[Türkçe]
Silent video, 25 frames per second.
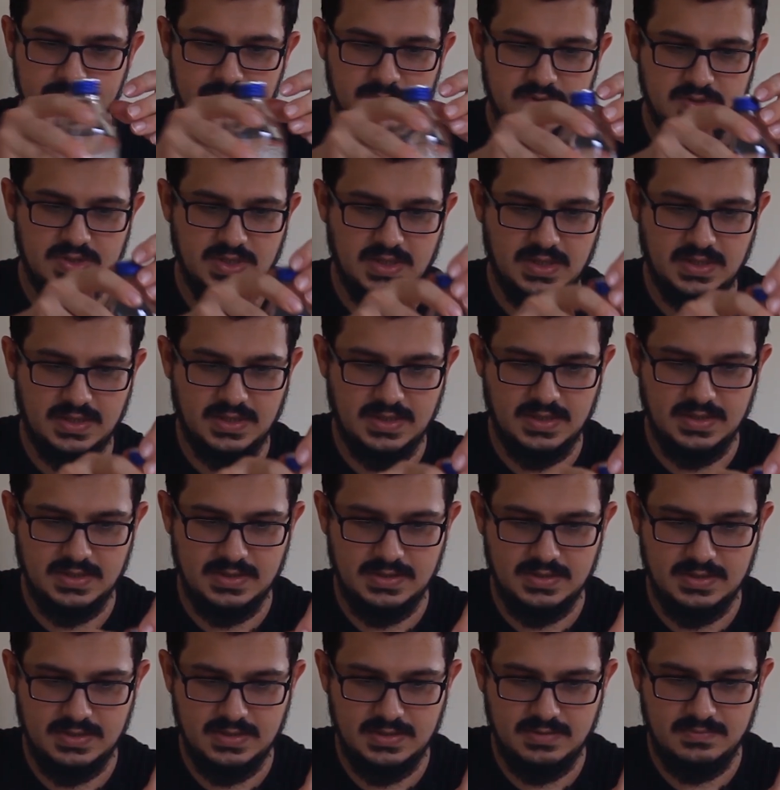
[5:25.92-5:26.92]

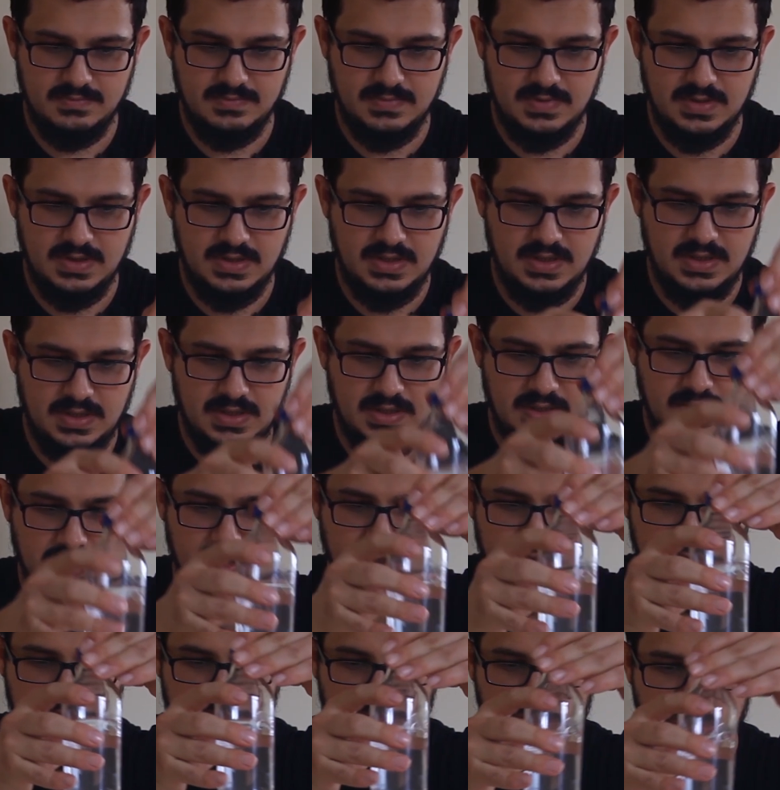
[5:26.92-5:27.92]
Çalkaladım.
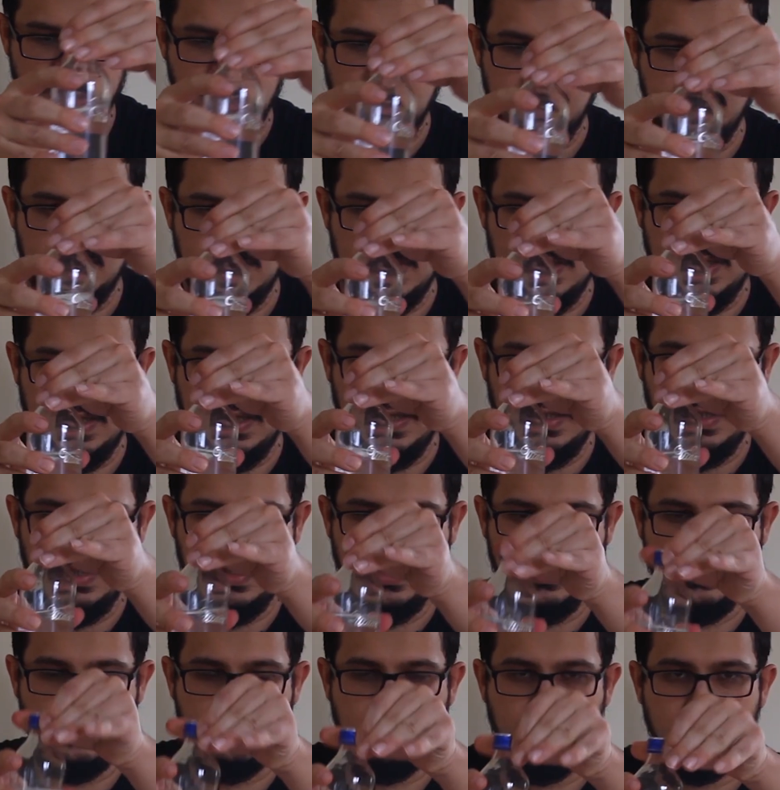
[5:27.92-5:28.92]
Şimdi de
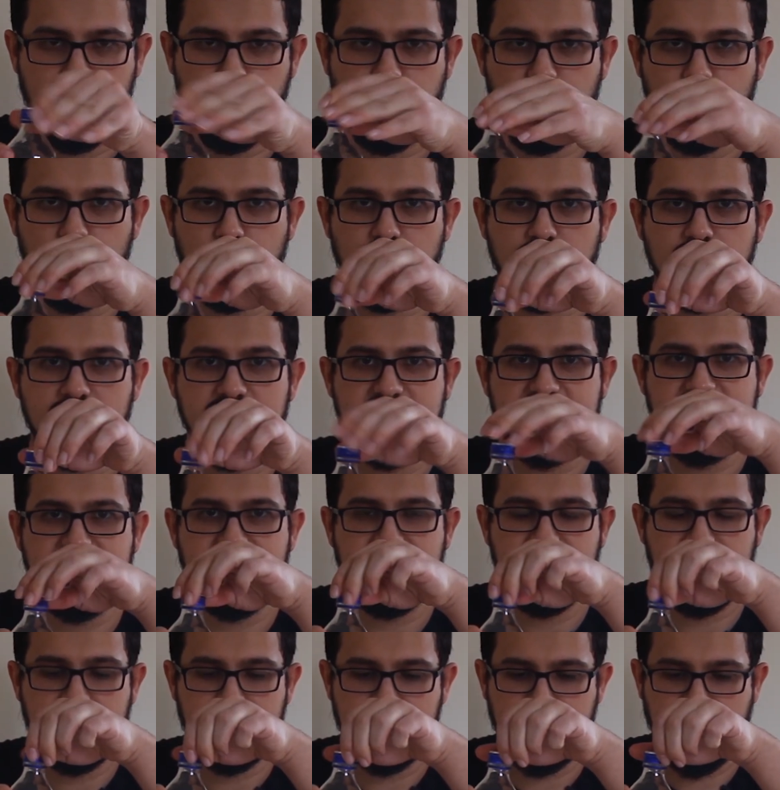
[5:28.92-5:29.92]
bu
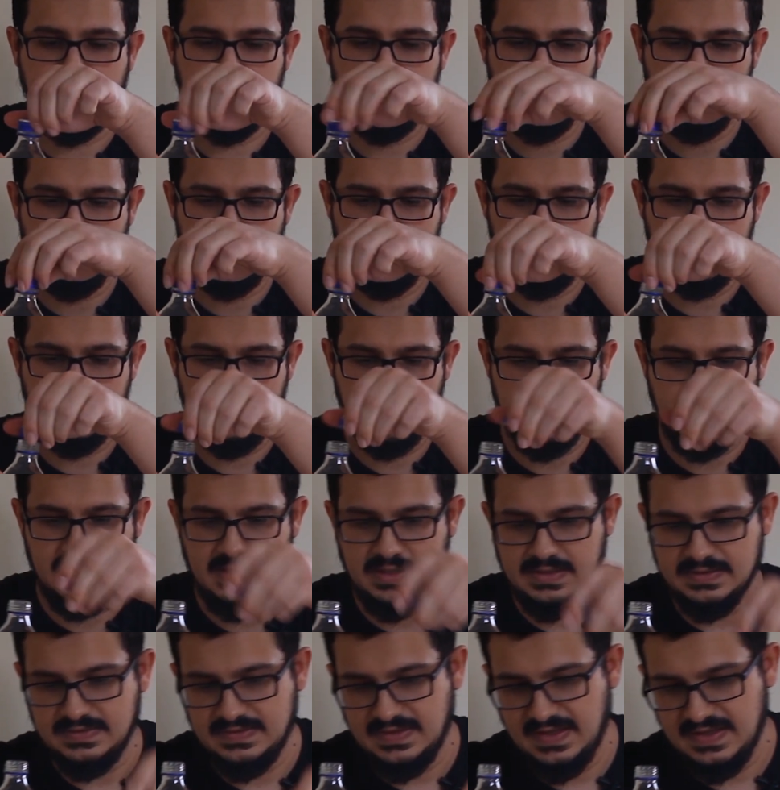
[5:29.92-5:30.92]
sıvımdan
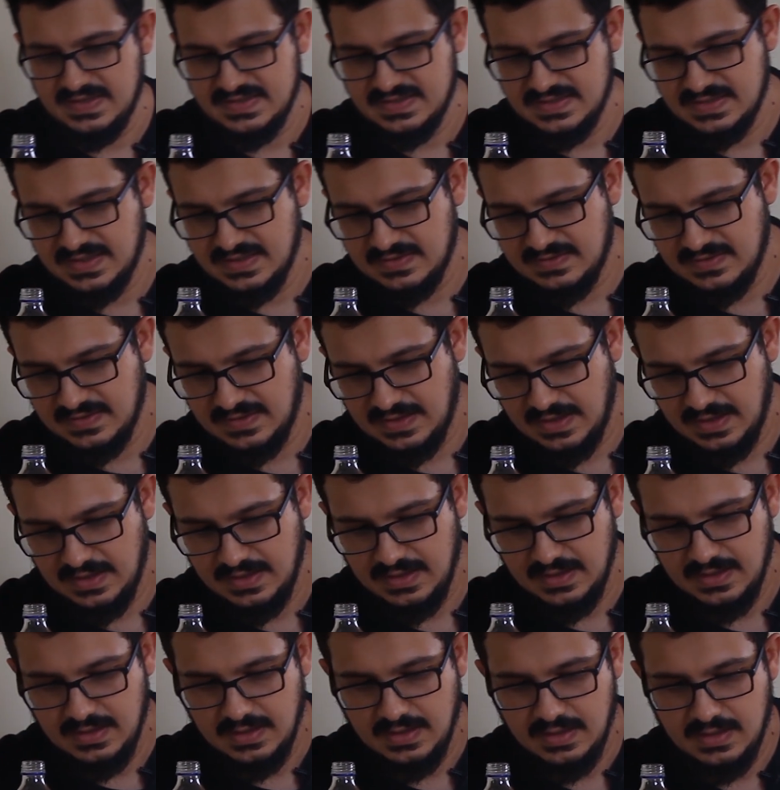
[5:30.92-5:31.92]
test
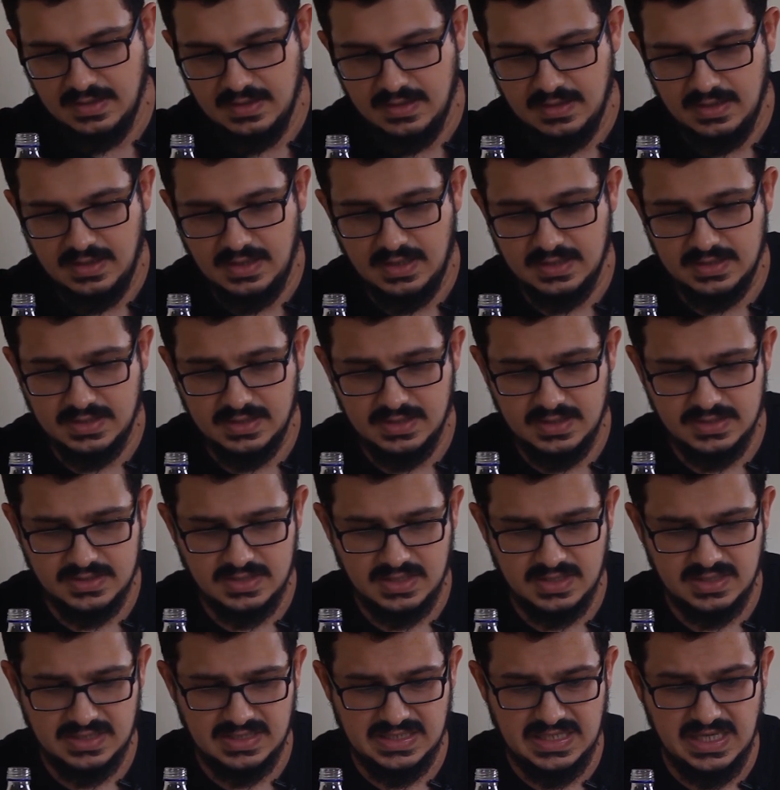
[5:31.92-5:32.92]
kitine
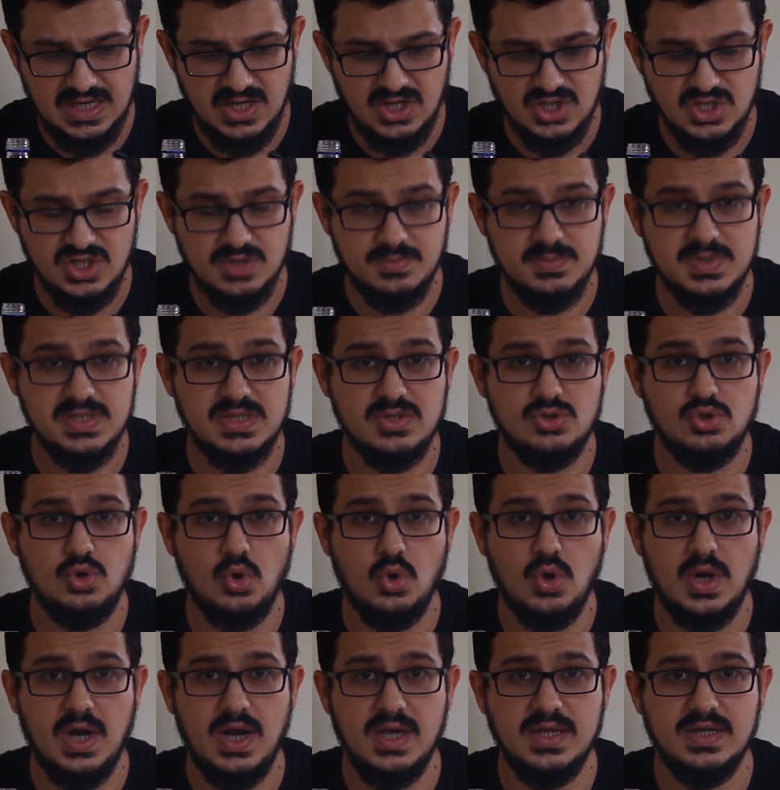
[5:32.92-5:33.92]
arkadaşlar GH'ımızı
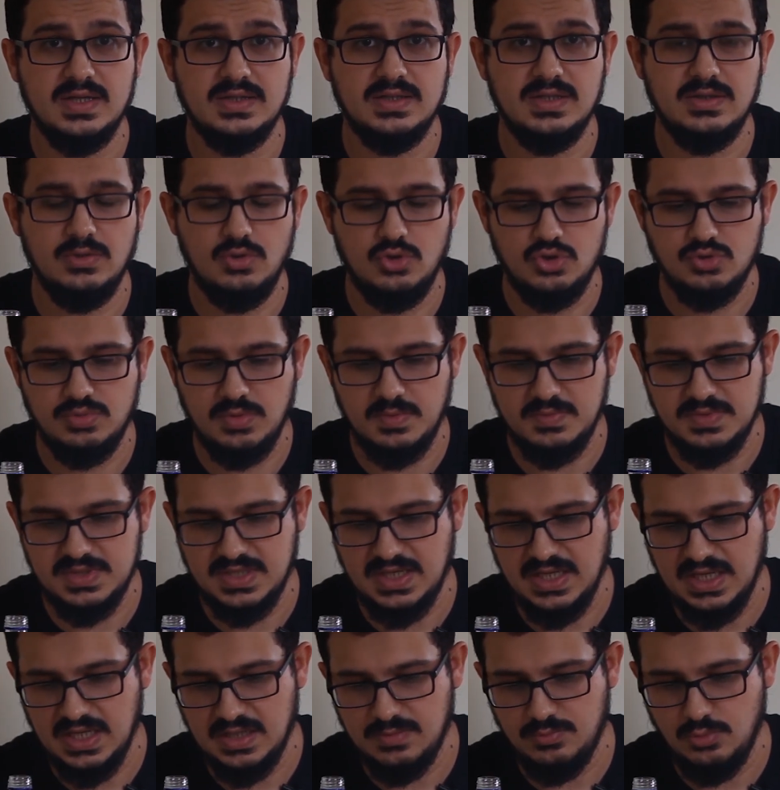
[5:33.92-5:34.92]
çok ayrıntılı ölçmemiz
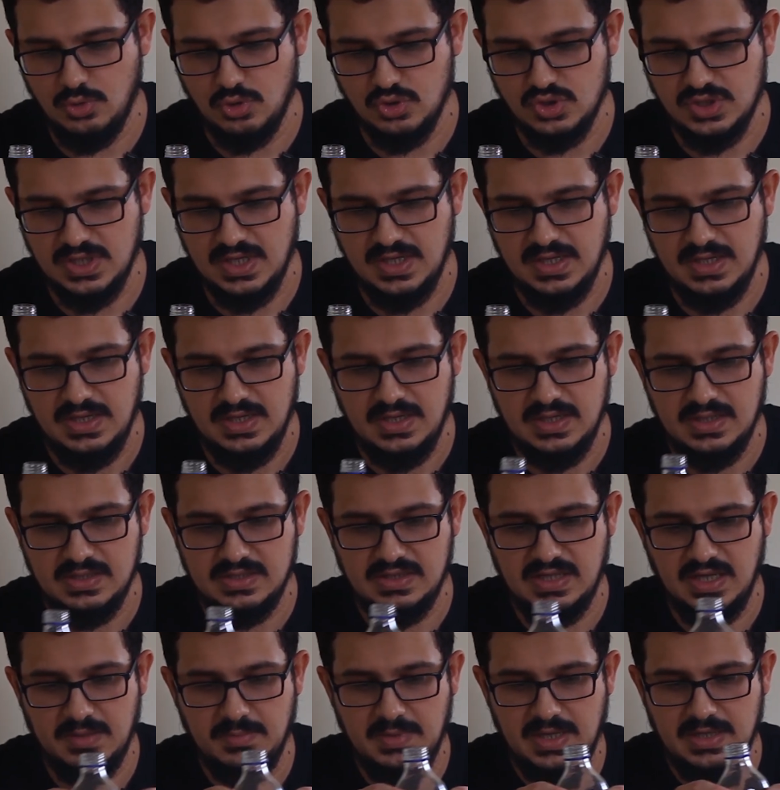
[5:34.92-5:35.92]
gerekmiyorsa
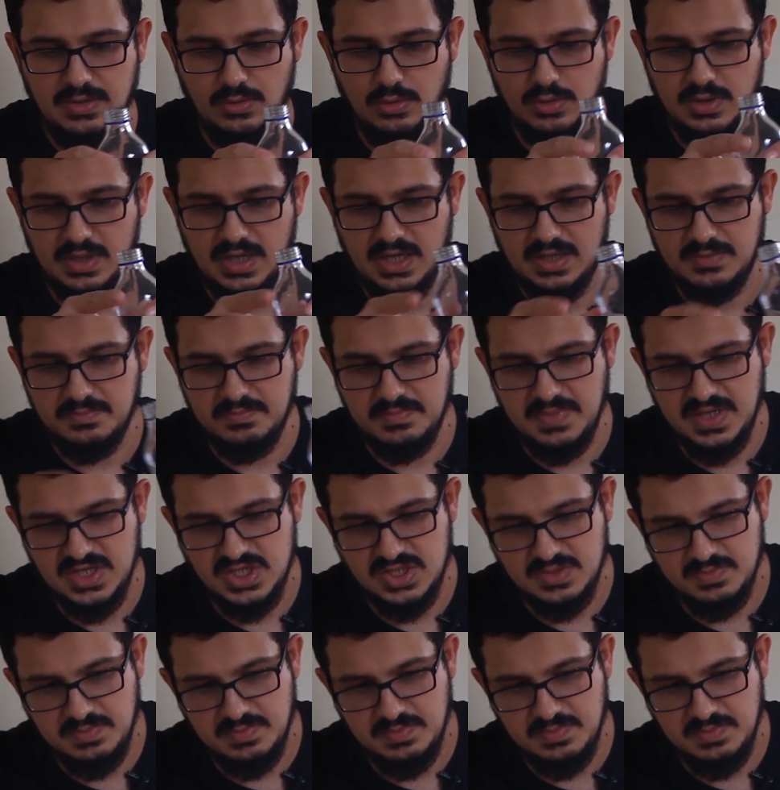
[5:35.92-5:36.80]
temel olarak 5